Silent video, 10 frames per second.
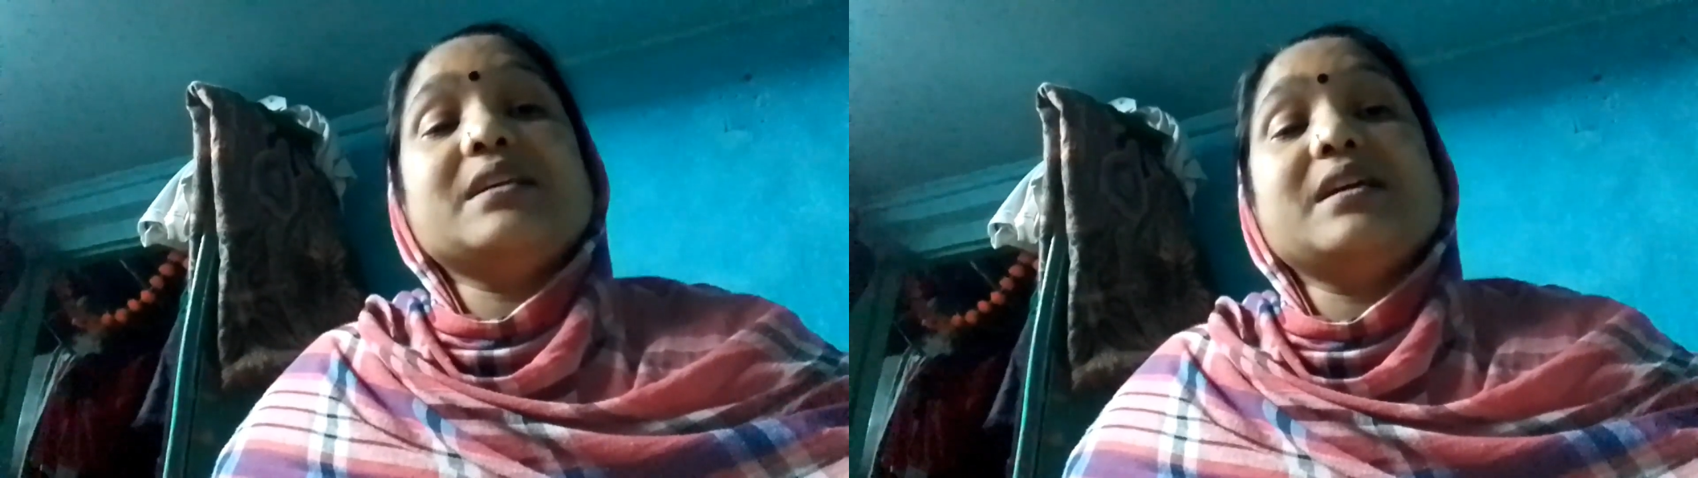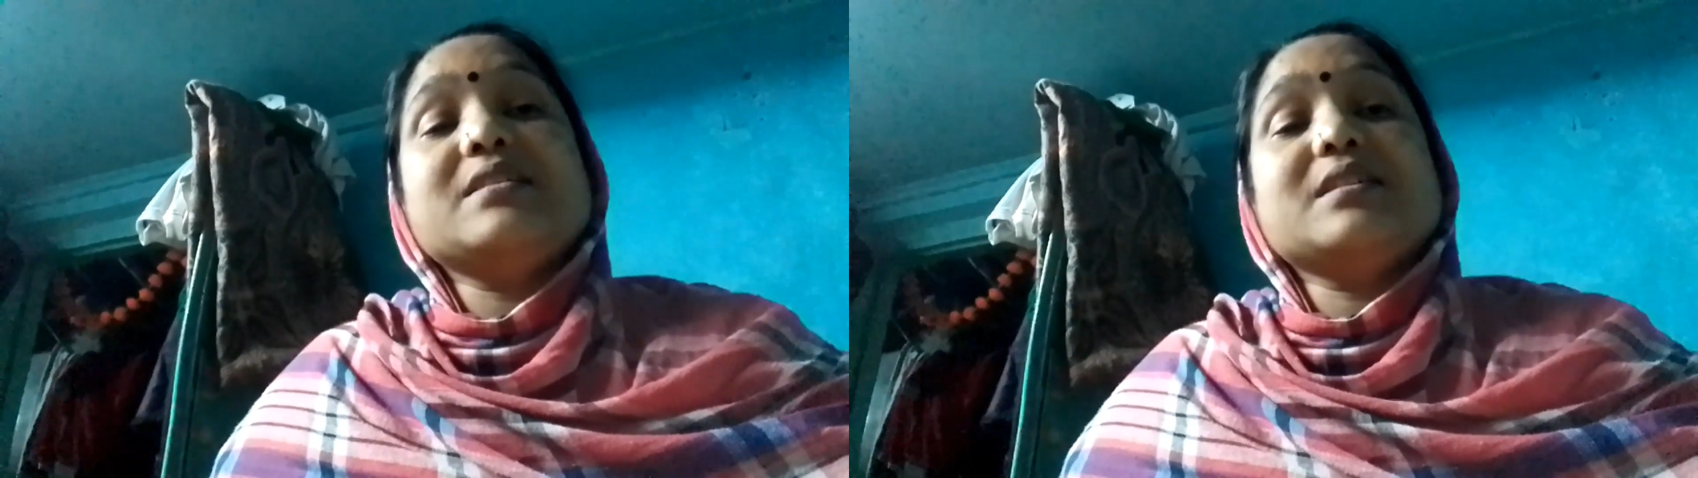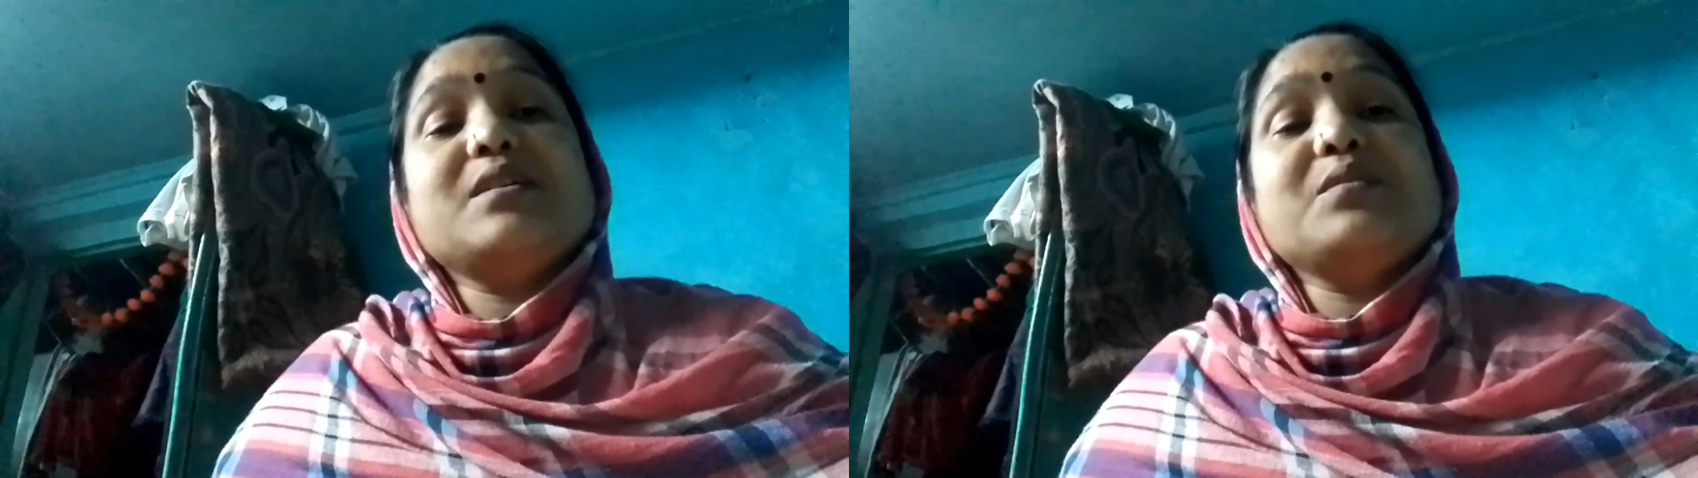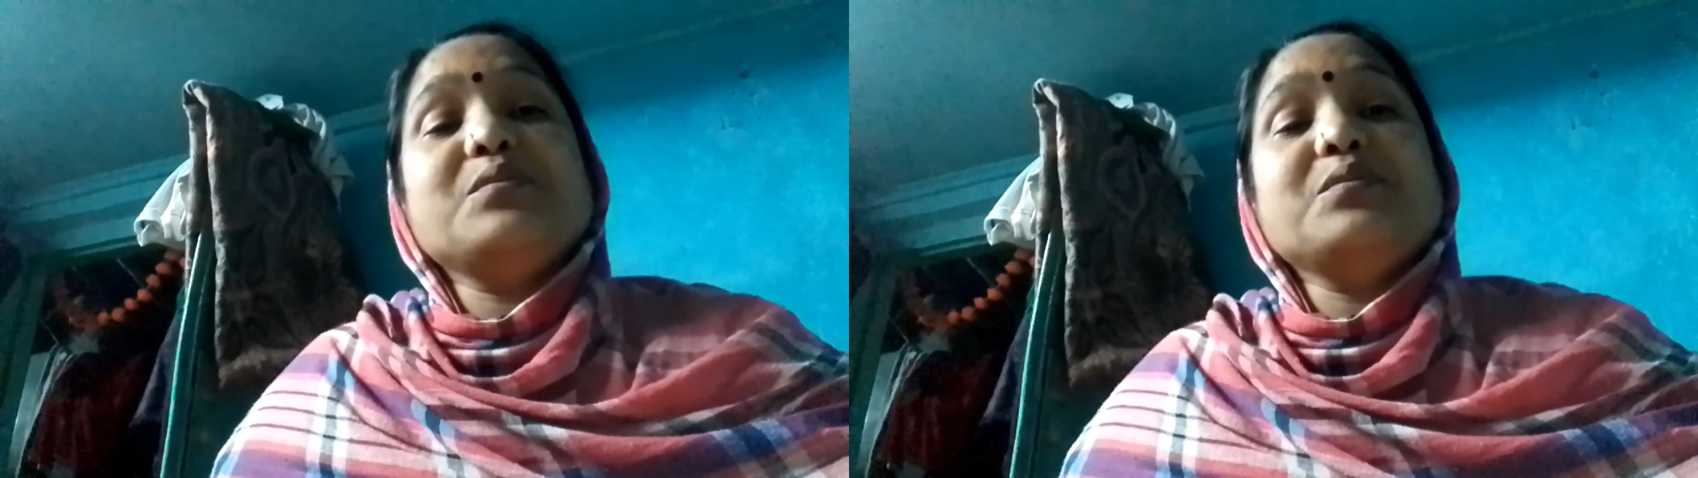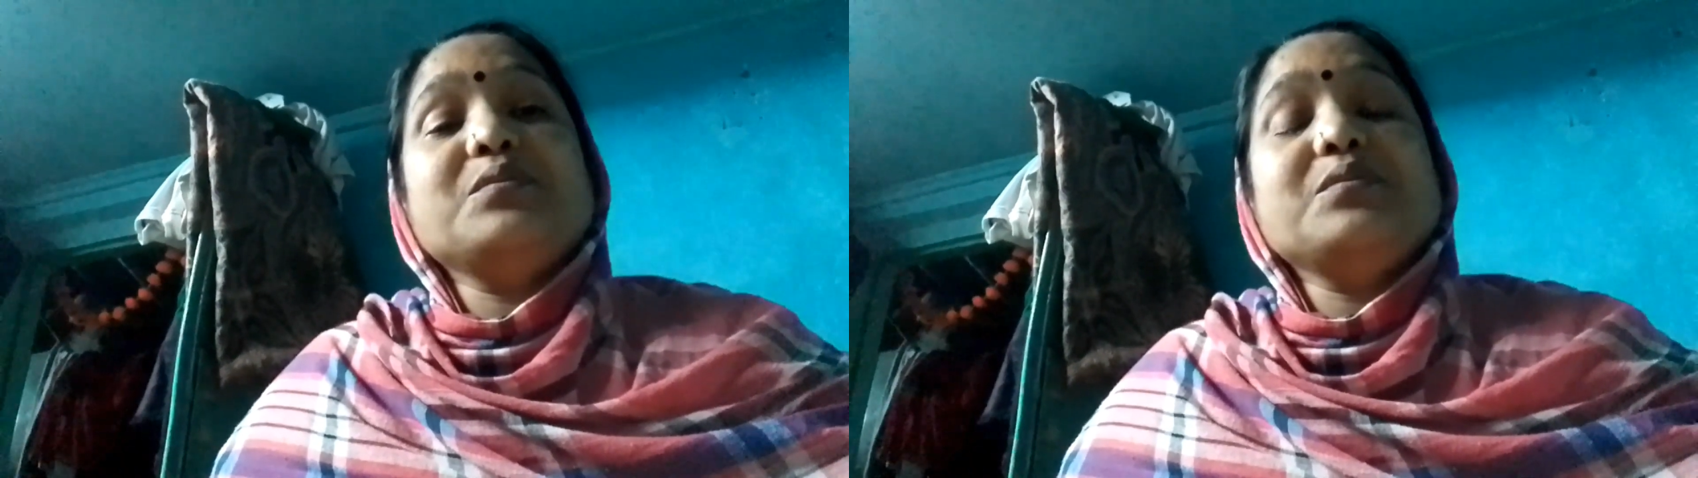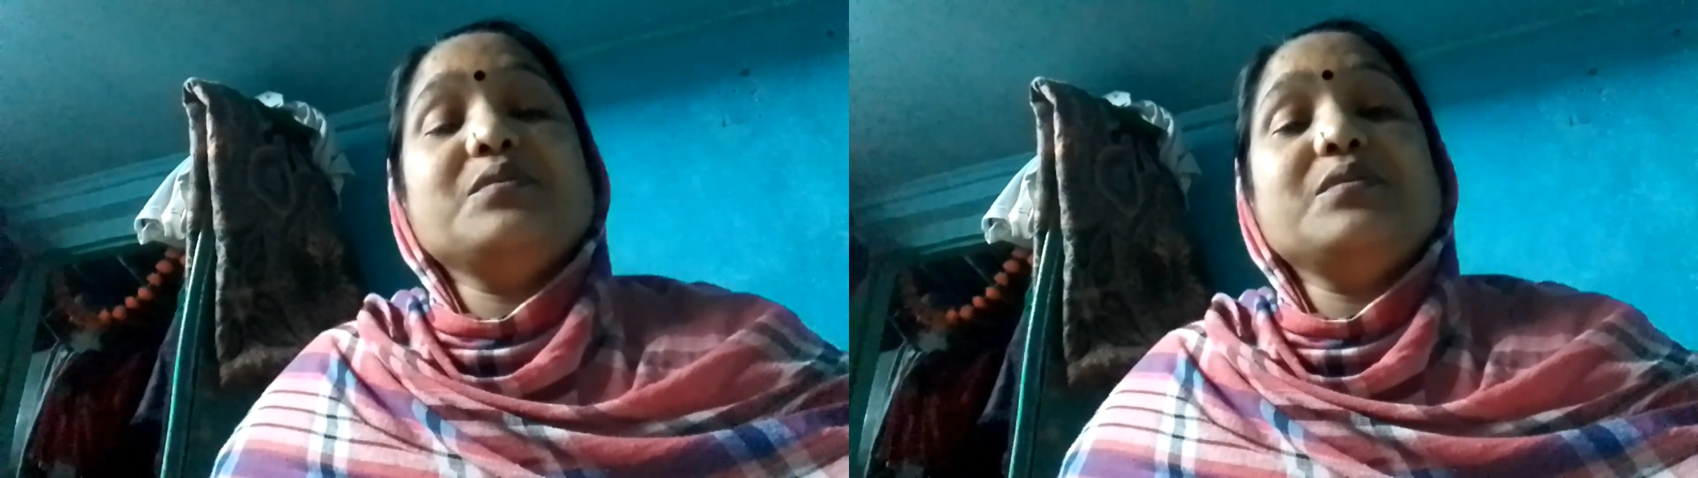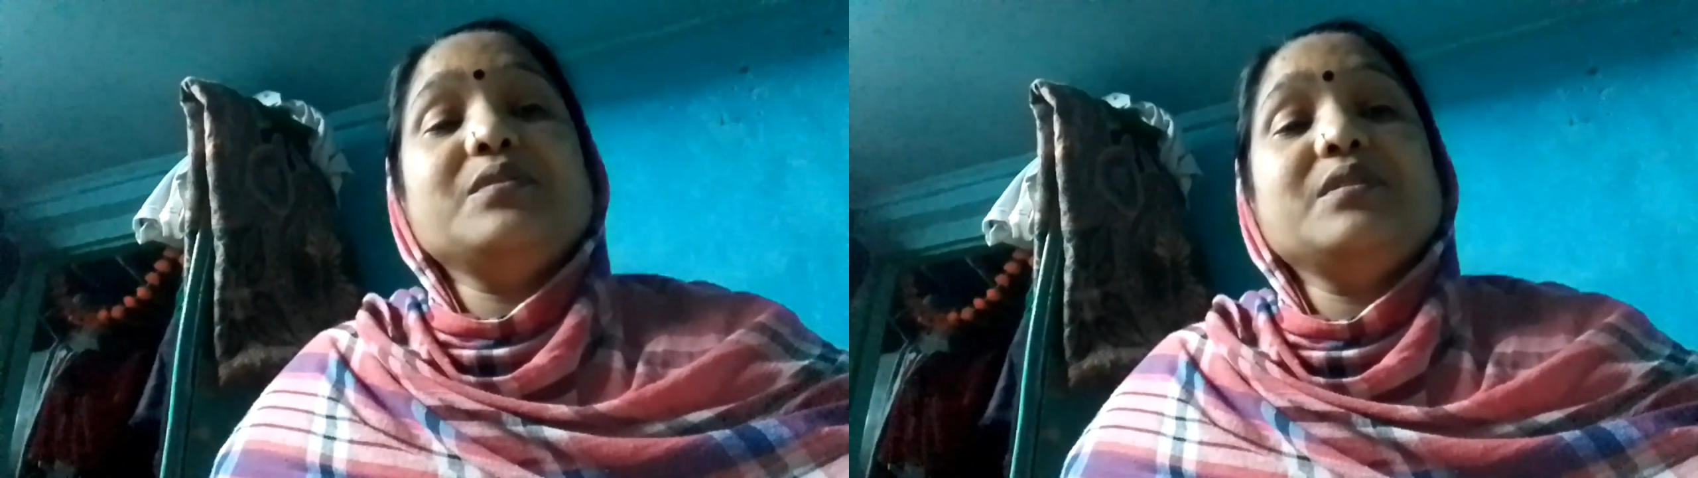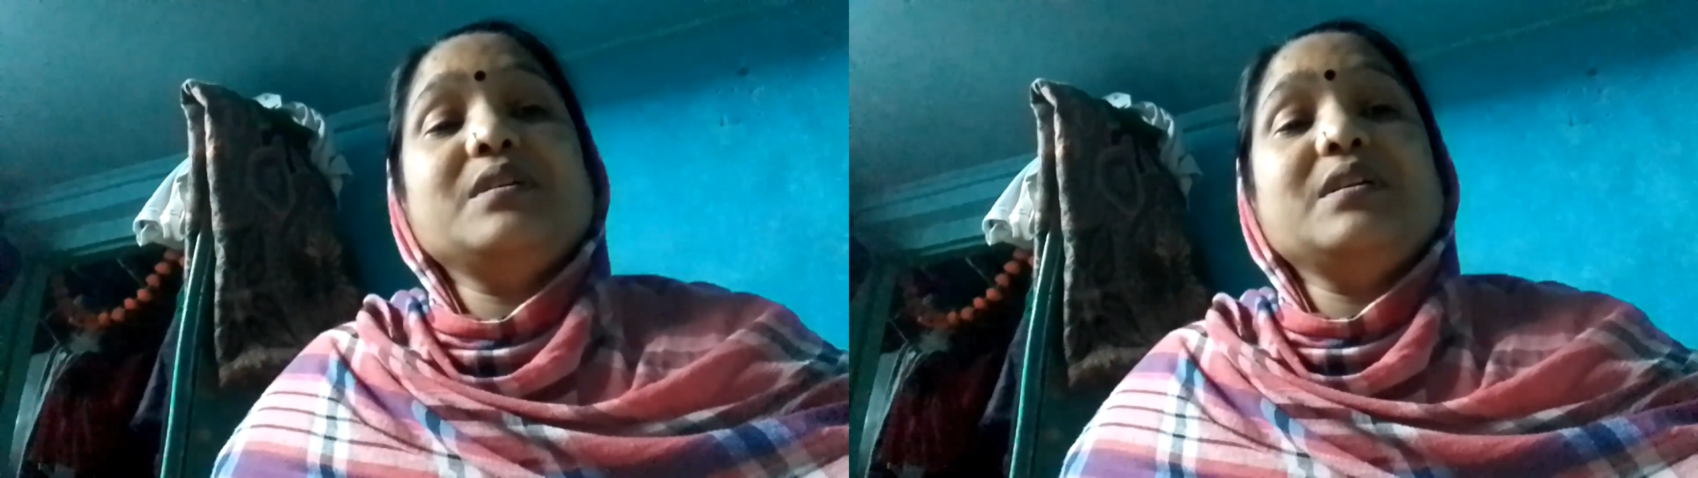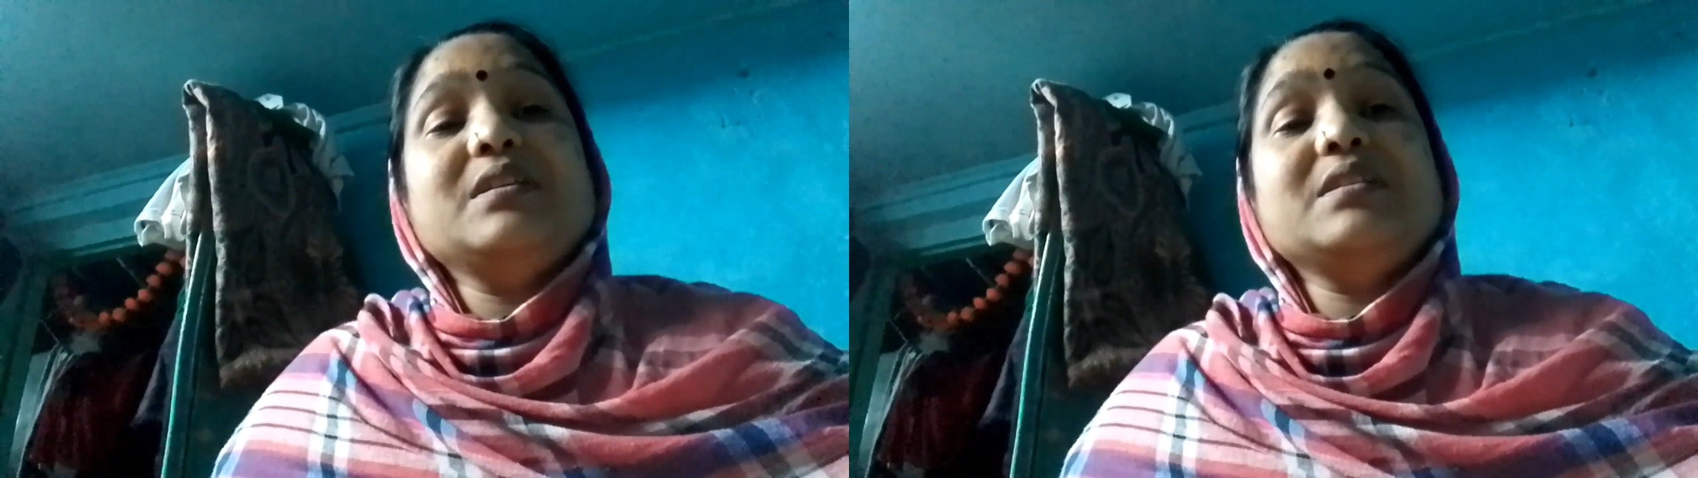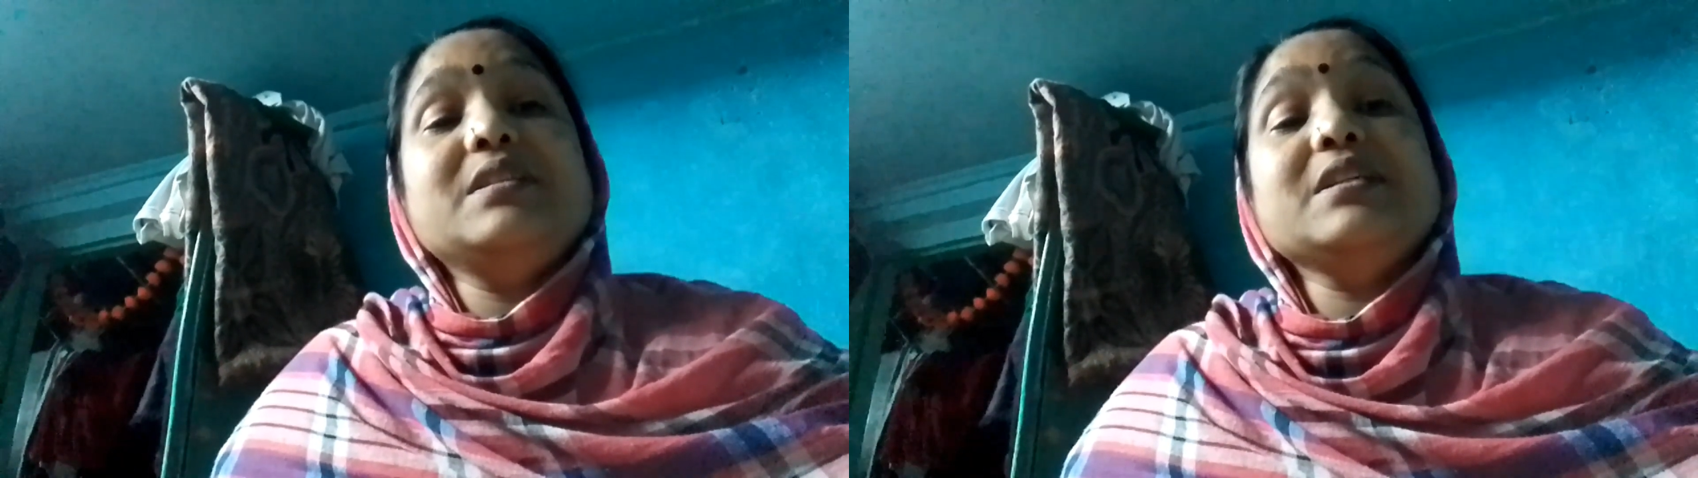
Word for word: जैसा हूँ